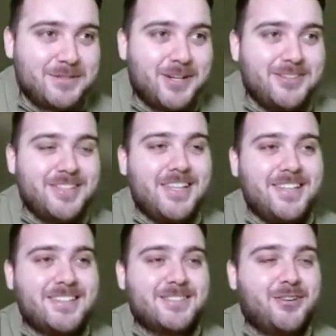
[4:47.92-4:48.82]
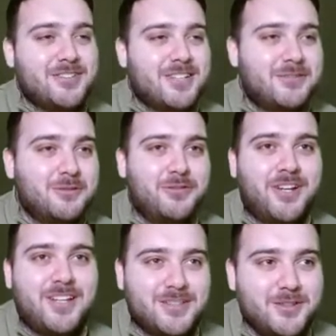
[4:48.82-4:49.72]
öndeyiz. Ozan
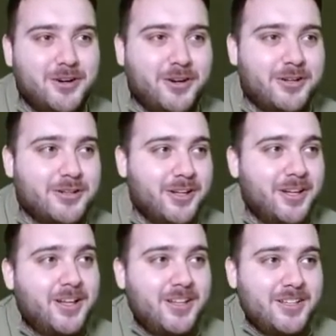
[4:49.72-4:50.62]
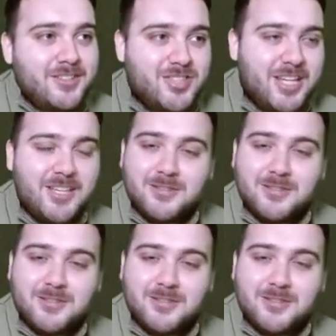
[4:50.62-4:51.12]
Tufan atıyor. Cengiz